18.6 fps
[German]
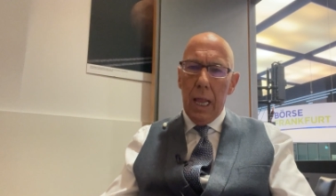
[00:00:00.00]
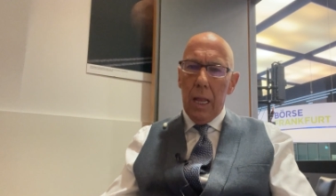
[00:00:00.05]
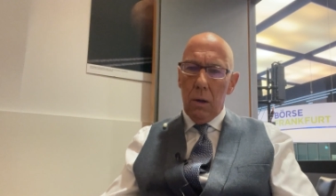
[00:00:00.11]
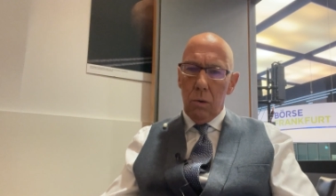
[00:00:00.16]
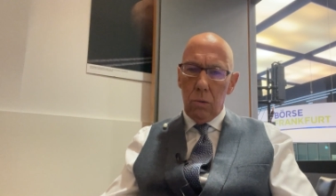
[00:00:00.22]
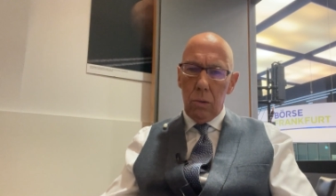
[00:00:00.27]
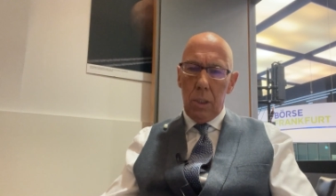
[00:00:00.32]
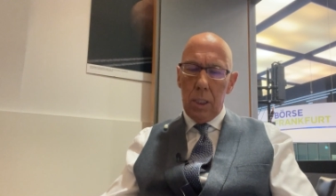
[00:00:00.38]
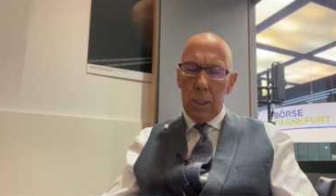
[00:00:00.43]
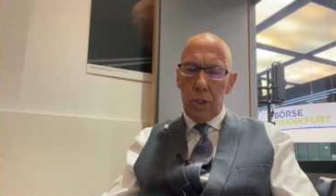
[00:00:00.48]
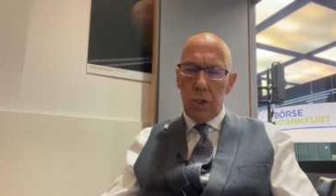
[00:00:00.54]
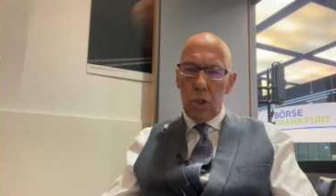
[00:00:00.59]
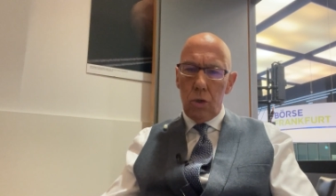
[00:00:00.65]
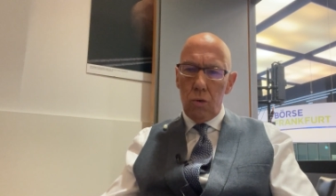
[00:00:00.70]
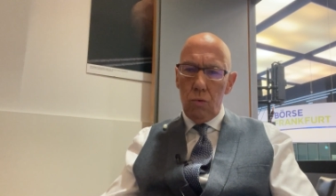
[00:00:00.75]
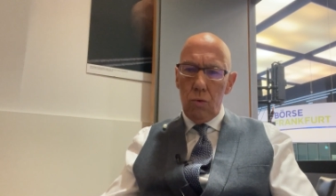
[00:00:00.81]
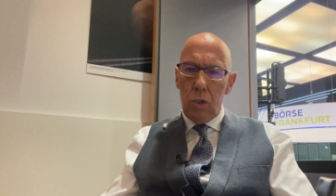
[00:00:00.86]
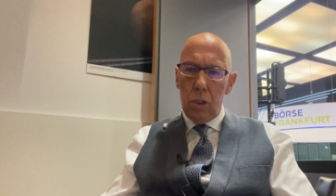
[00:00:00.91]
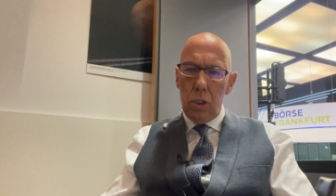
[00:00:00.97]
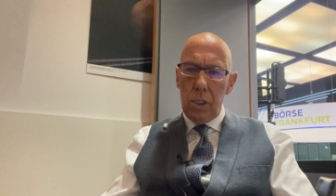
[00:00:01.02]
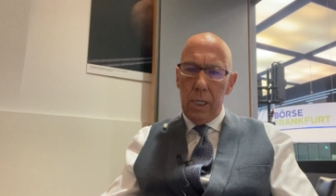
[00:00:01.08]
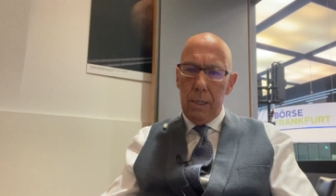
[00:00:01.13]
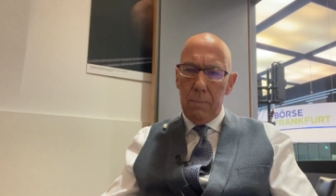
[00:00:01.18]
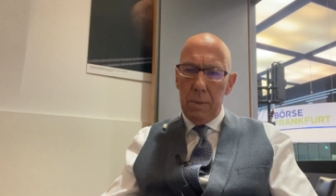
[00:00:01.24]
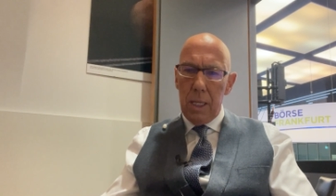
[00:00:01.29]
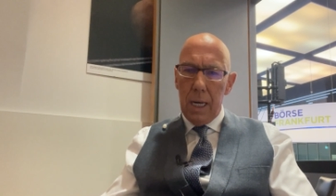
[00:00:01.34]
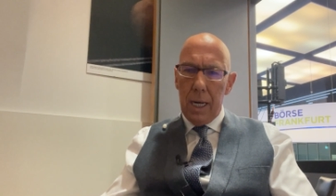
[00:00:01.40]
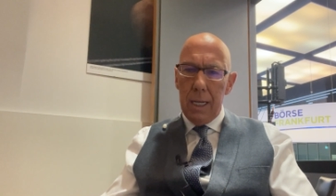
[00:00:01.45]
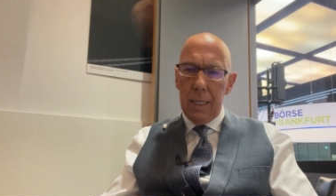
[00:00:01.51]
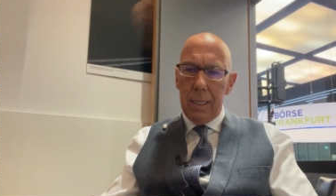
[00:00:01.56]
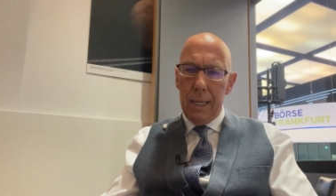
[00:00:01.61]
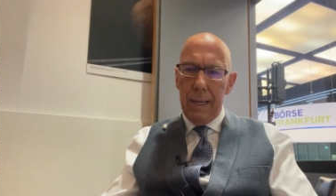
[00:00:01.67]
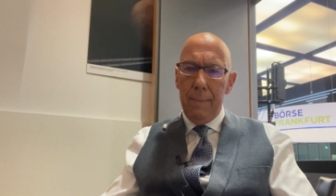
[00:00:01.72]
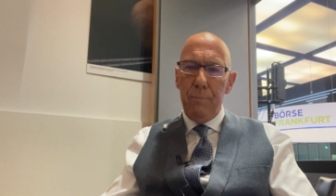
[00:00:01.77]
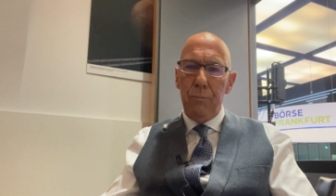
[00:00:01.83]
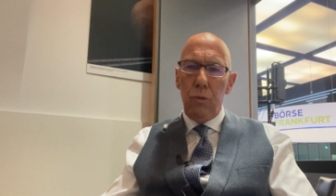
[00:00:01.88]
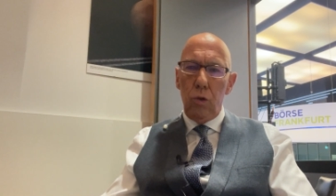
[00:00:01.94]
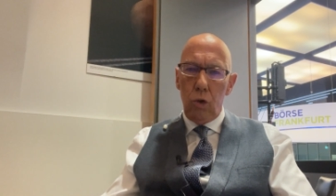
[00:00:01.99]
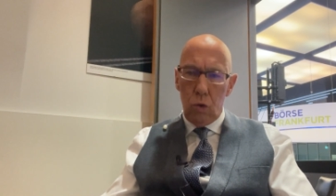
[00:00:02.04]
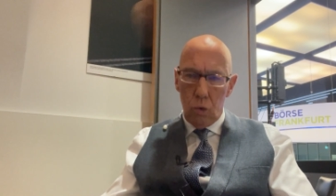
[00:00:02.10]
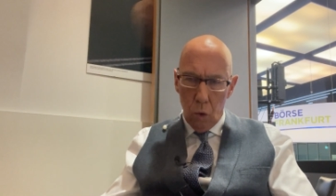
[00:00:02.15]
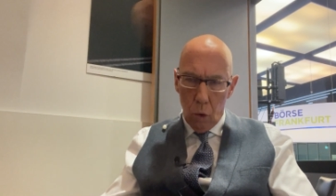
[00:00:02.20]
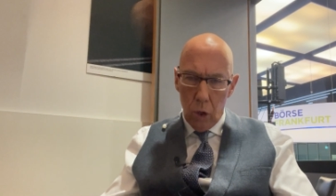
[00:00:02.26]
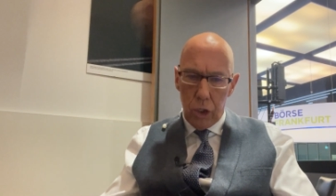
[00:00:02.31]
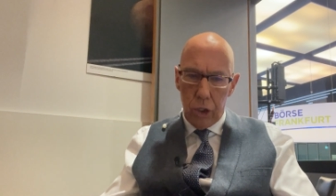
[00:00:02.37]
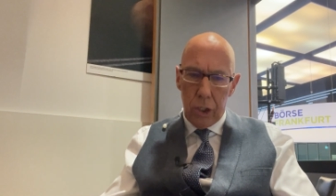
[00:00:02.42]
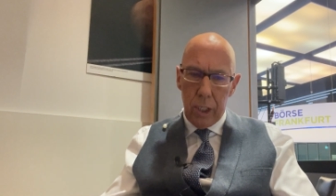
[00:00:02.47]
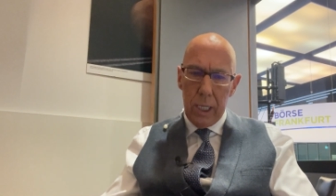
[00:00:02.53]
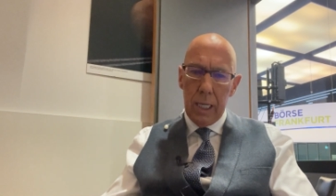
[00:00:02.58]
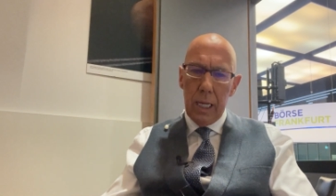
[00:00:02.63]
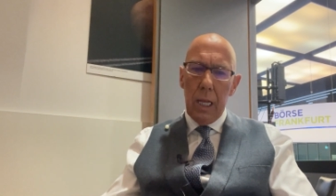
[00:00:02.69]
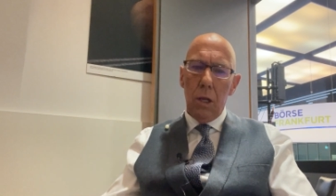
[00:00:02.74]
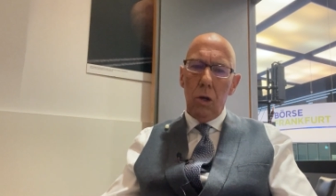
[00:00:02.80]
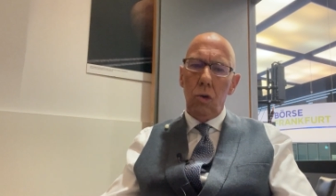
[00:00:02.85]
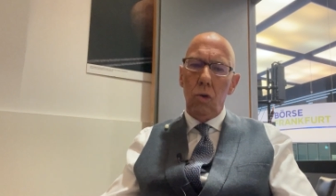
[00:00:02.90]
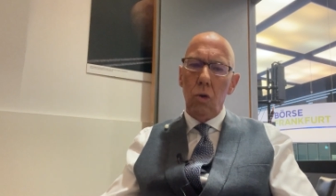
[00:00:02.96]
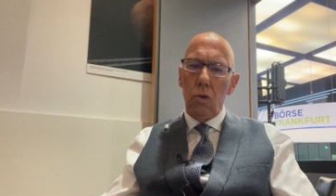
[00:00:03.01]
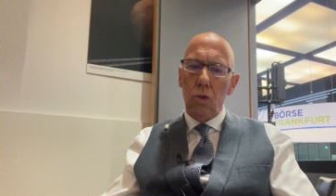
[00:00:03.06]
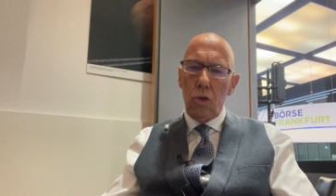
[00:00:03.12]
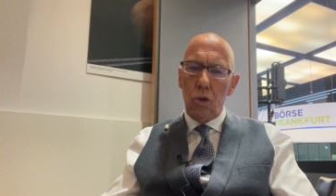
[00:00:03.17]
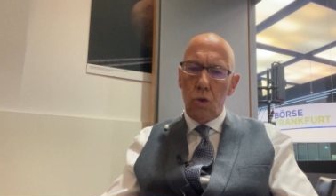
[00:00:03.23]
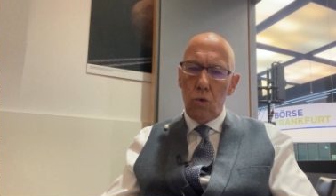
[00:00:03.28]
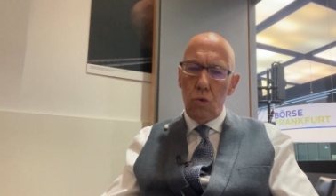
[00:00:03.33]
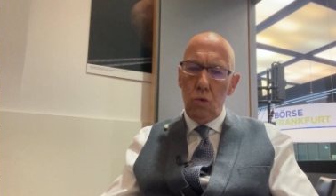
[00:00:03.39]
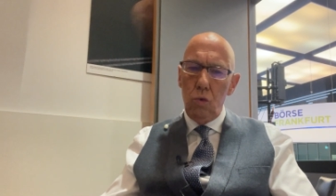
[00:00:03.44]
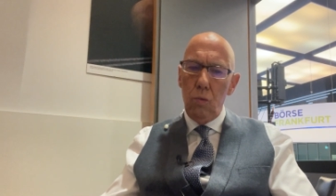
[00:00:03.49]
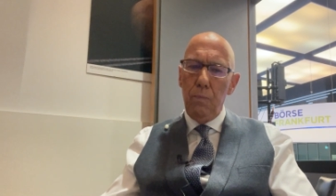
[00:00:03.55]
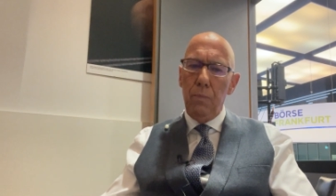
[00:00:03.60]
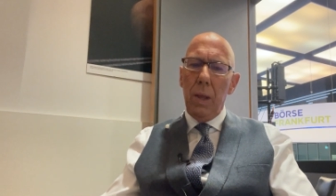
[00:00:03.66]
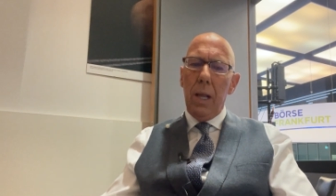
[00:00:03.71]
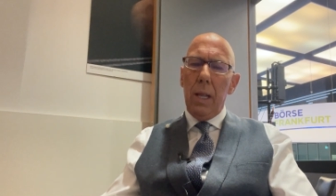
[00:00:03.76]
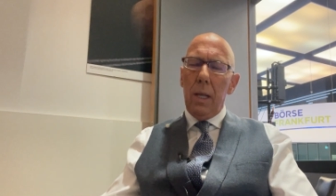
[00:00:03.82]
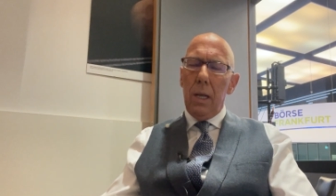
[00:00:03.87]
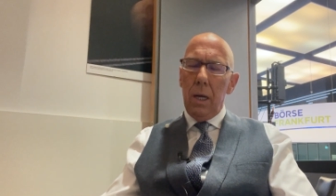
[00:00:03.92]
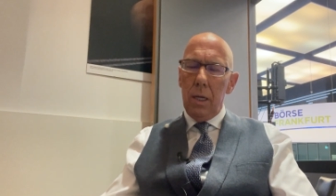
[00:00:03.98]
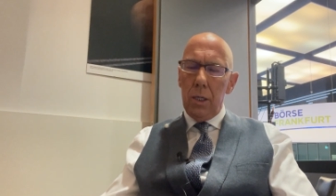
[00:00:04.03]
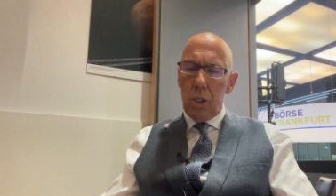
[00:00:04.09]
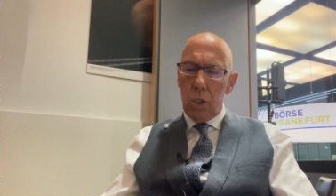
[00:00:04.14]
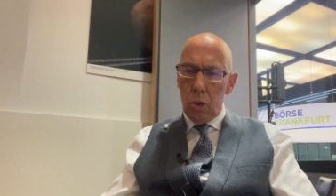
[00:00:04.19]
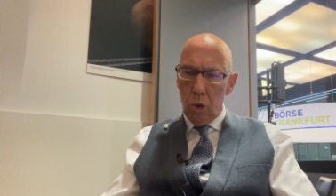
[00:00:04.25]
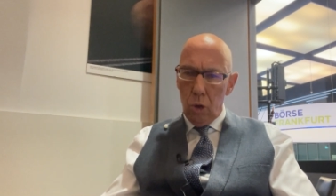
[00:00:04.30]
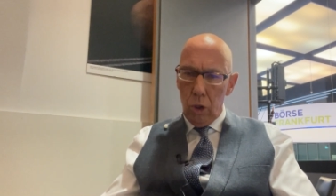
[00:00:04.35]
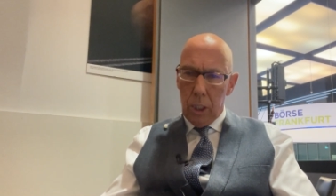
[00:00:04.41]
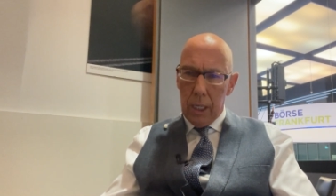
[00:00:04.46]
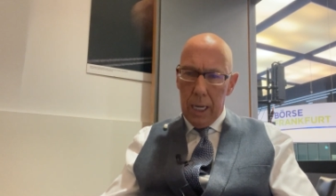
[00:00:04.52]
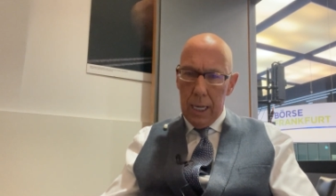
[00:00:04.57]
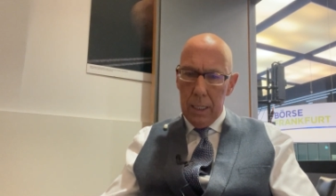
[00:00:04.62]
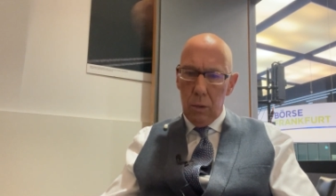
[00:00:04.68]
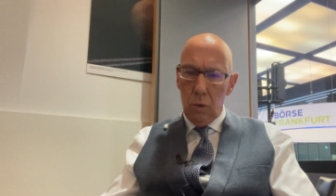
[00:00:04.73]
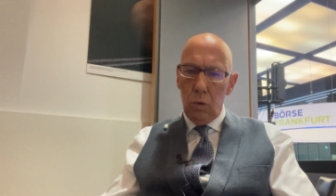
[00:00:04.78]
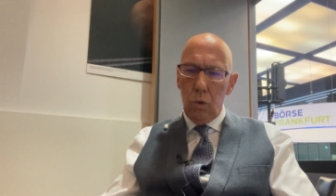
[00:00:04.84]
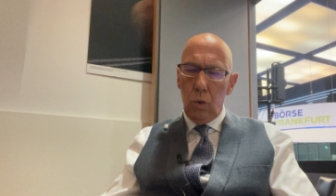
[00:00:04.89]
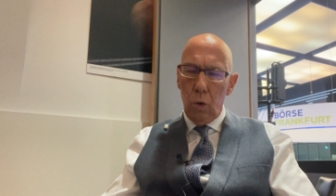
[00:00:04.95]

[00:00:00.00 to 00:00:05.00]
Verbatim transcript: und dass das Unternehmen halt eben durch die Konsumzurückhaltung,